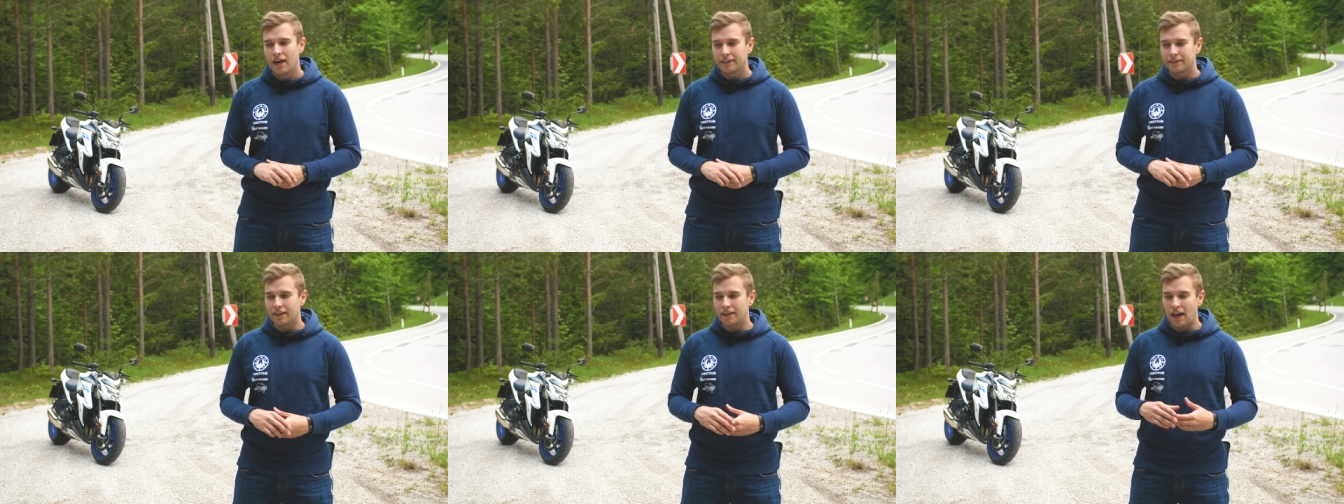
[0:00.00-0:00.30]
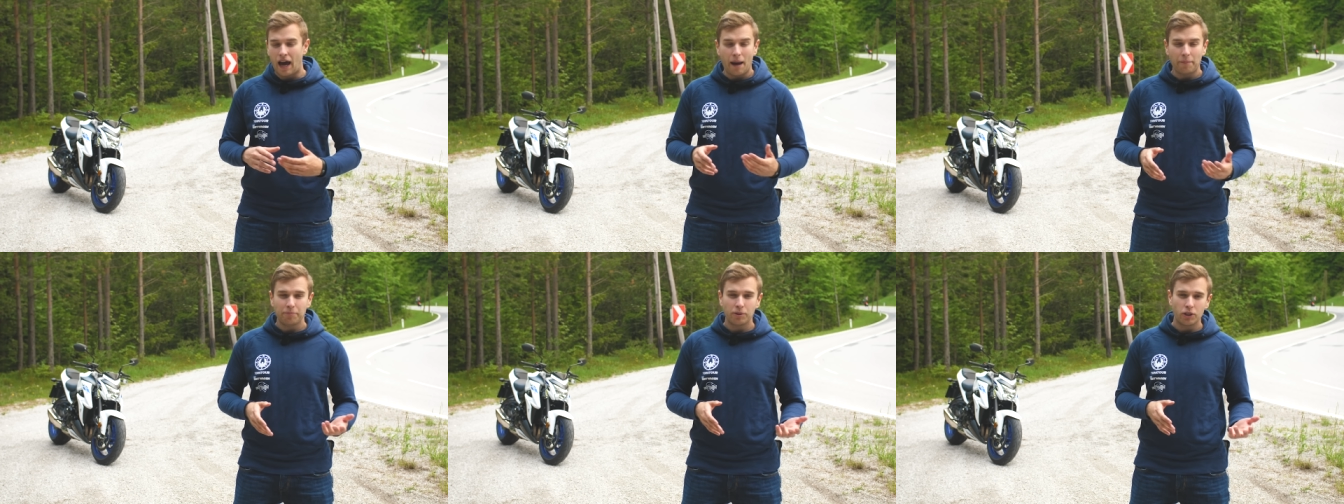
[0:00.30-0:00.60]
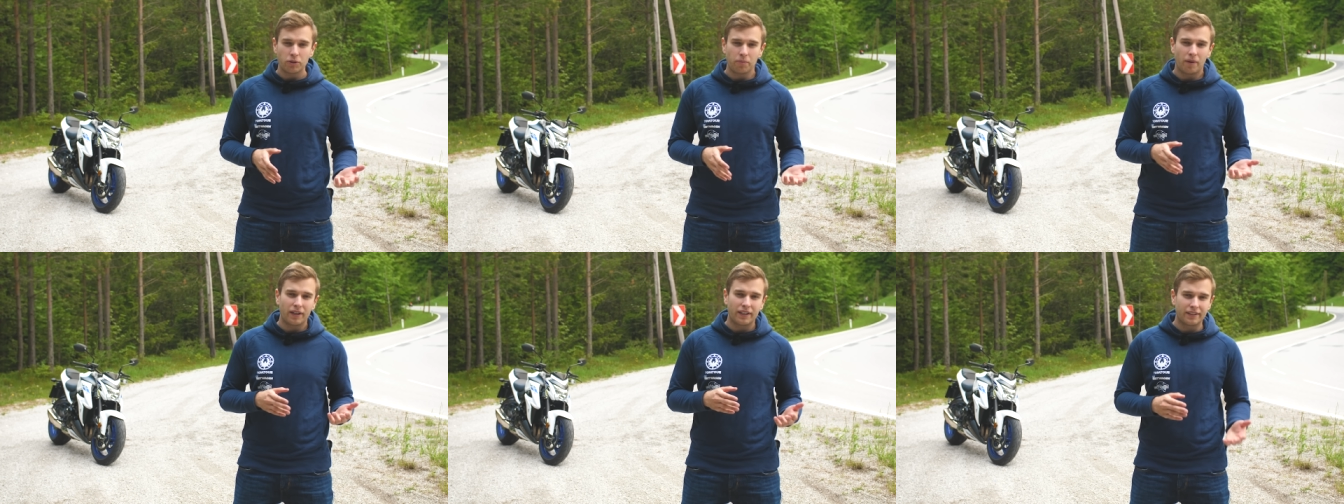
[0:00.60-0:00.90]
Denn habt
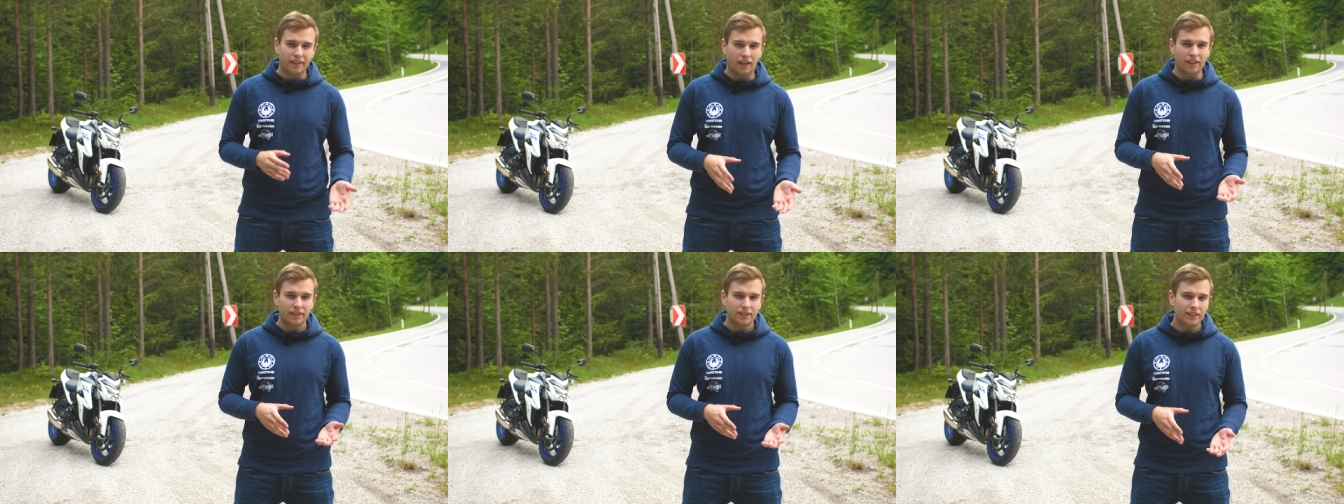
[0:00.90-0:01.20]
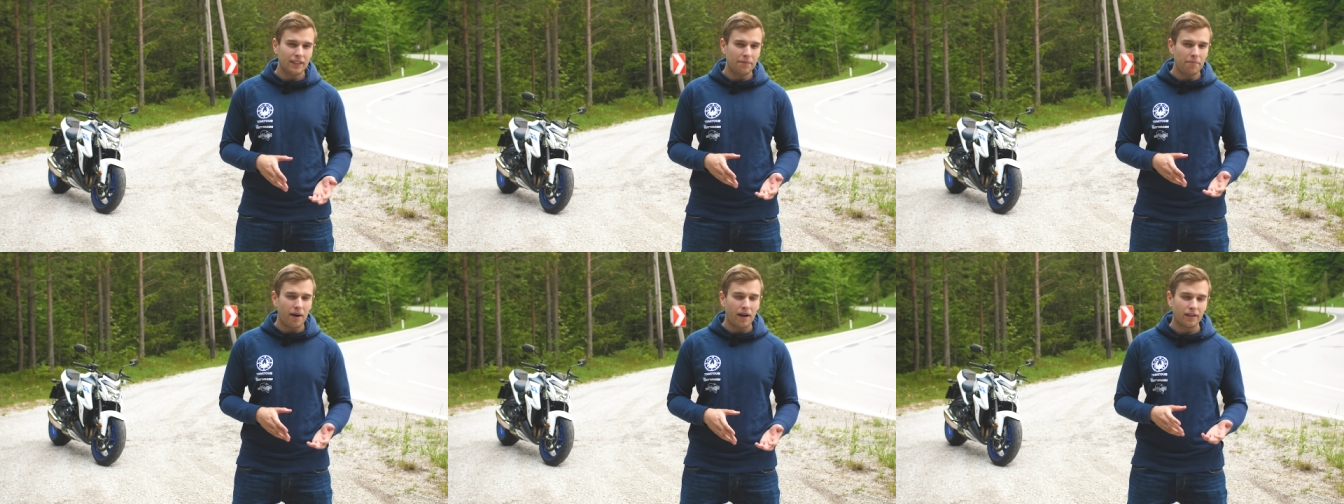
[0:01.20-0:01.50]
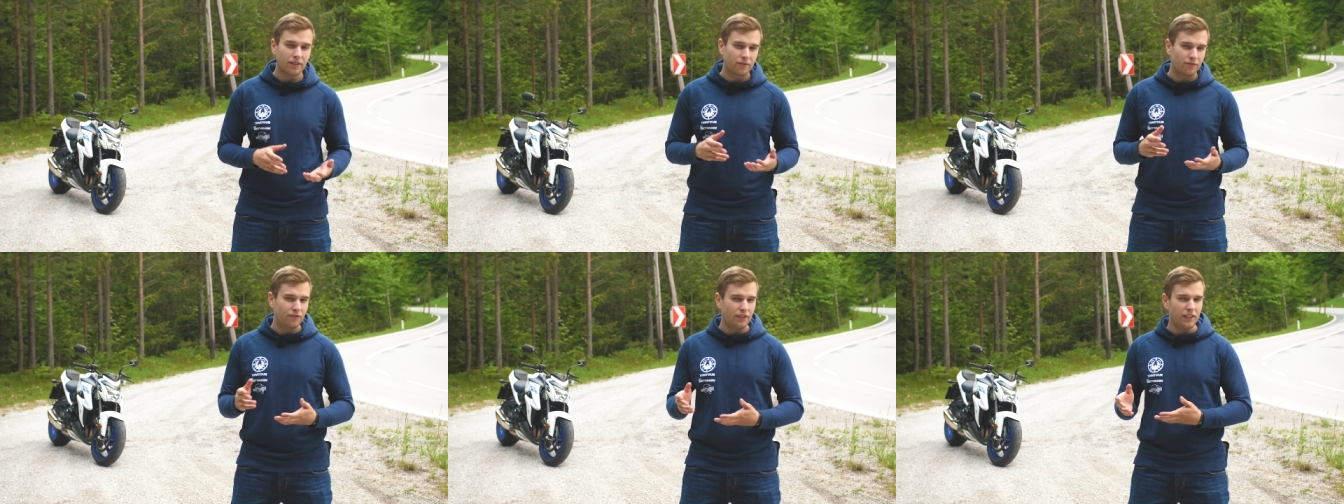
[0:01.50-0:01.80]
ihr euch mal Gedanken
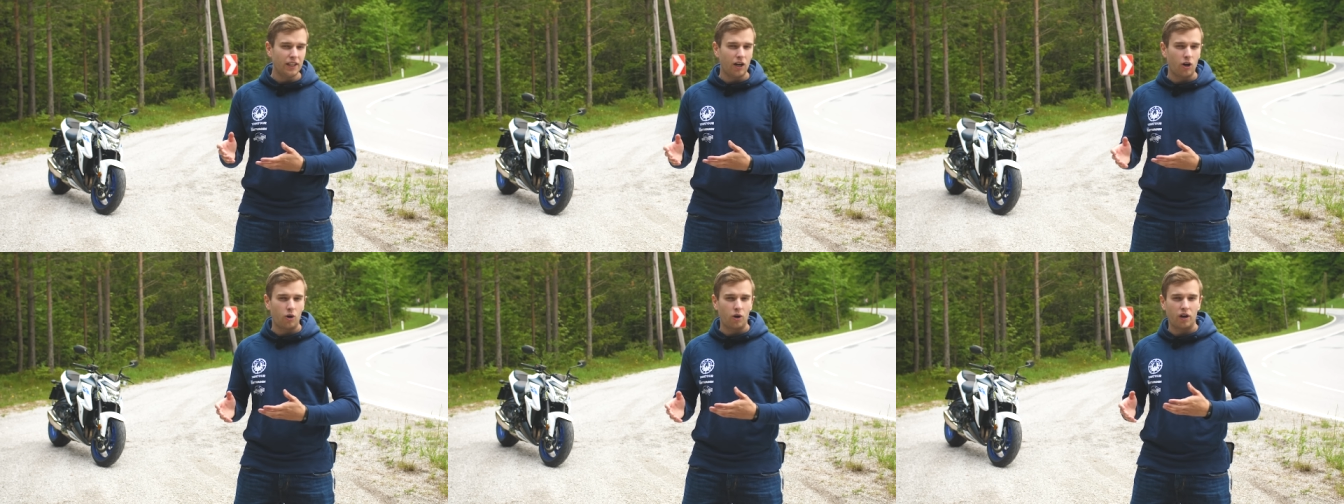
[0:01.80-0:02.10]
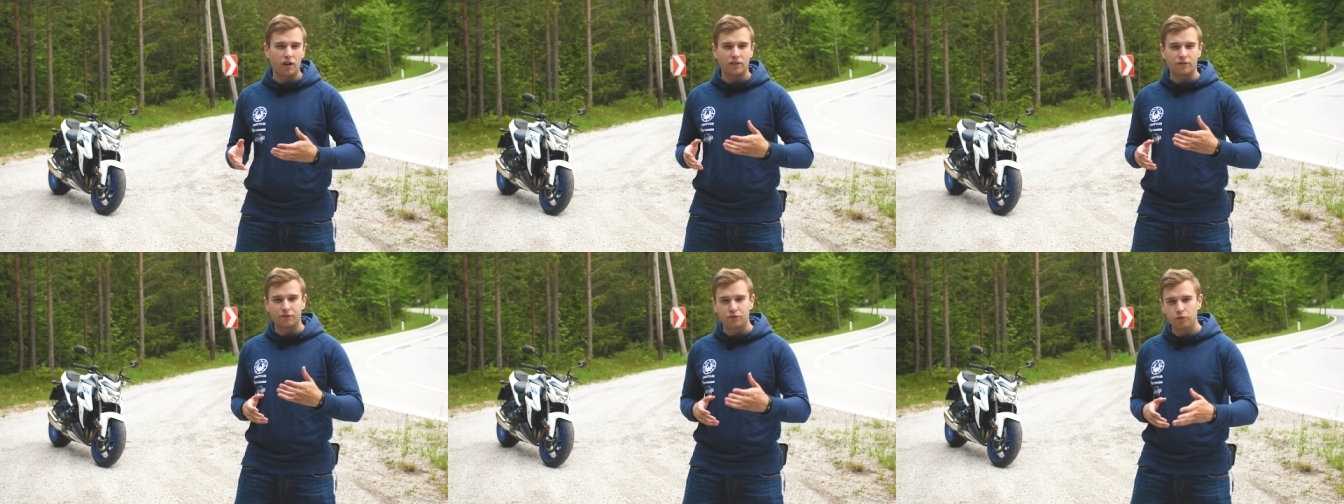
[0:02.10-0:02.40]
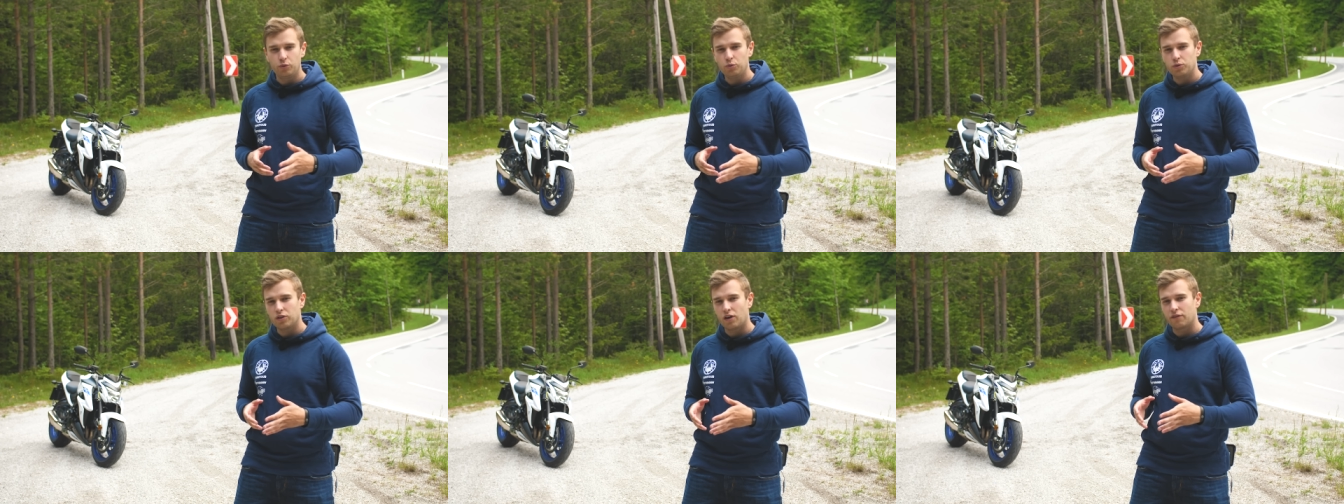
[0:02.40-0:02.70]
gemacht, wie ihr euren
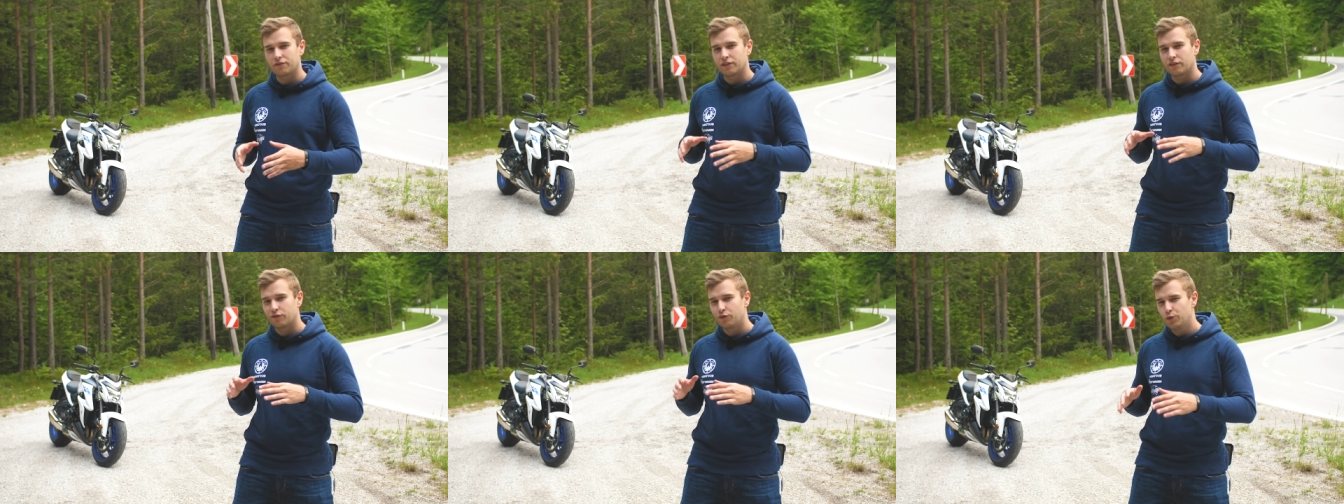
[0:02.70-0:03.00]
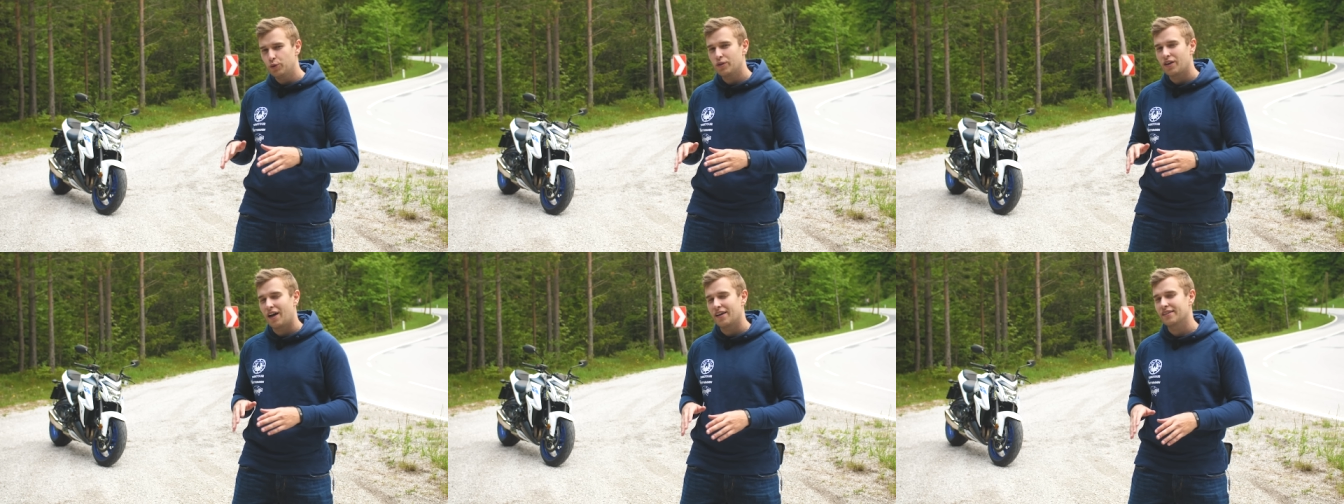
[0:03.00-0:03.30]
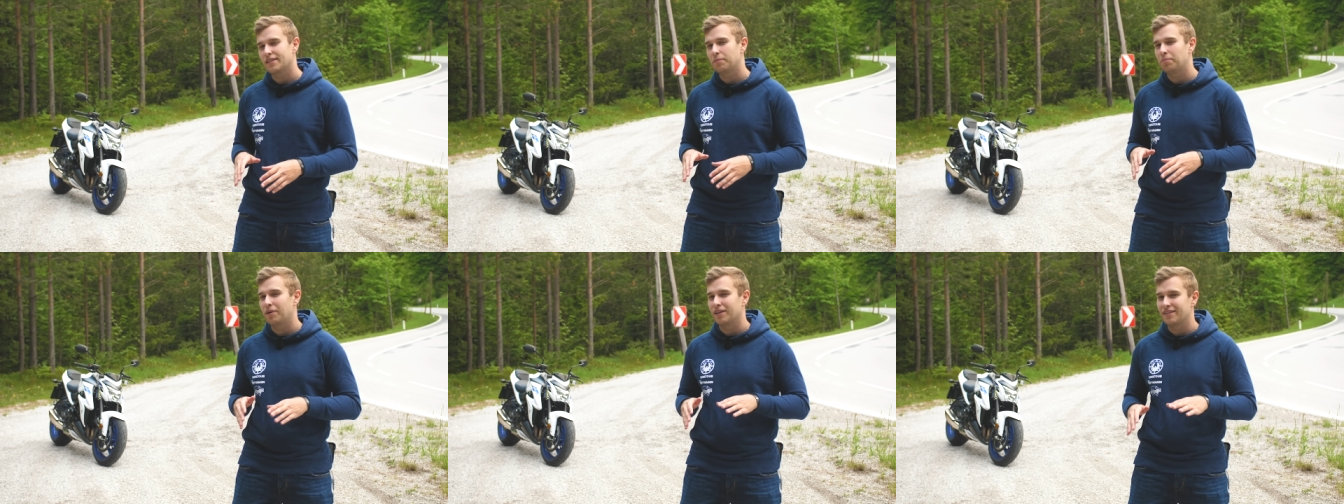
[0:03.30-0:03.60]
Fuß auf der
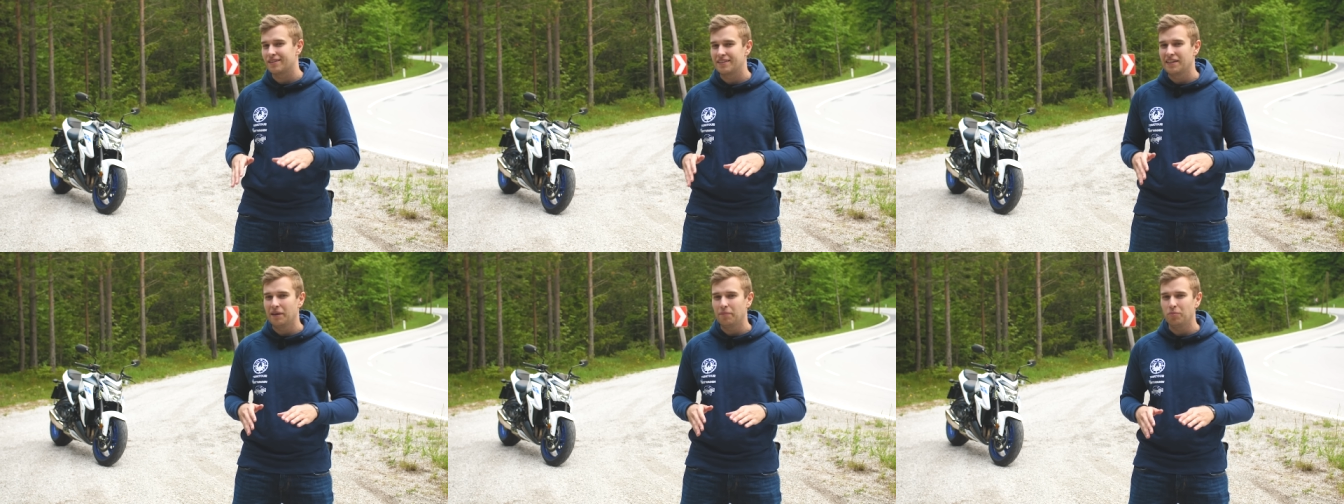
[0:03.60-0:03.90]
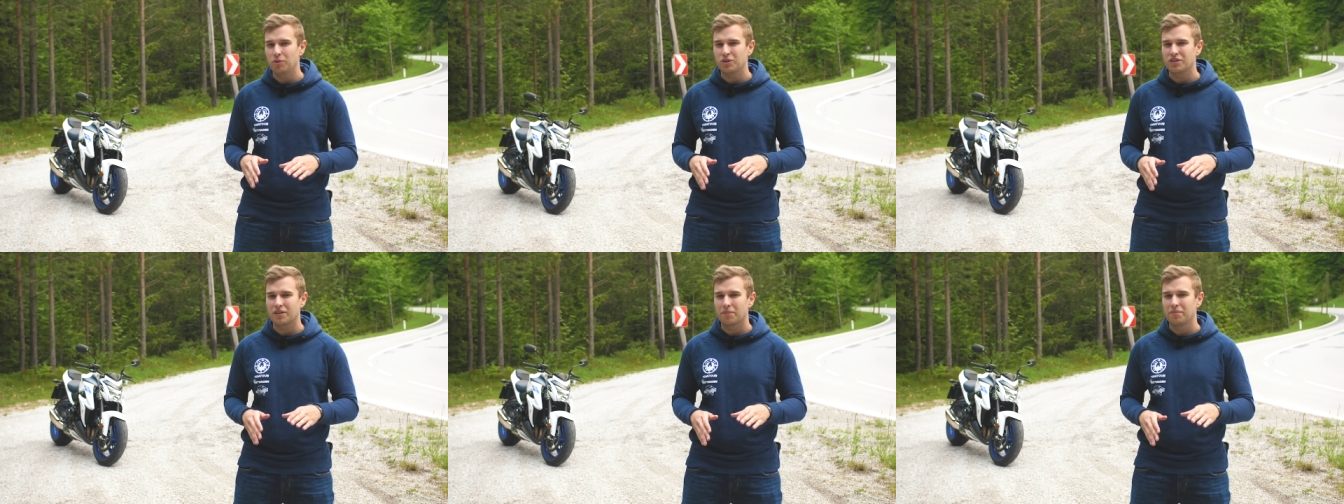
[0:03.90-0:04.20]
Fußraste platzieren müsst,